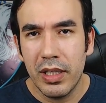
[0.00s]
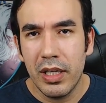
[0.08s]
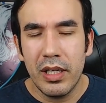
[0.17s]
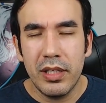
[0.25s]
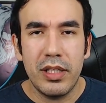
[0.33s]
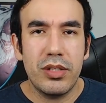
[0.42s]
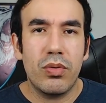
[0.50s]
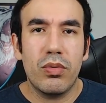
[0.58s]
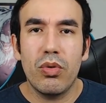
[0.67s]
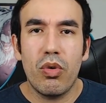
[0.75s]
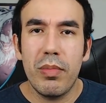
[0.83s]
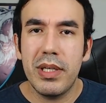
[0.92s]
né?
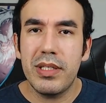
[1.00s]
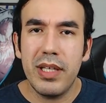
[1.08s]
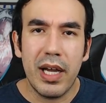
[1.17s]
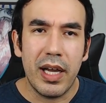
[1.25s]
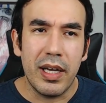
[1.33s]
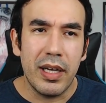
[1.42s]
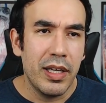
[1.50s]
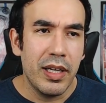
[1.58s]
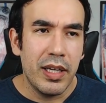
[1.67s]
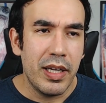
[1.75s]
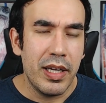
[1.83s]
Desde quando eu comecei a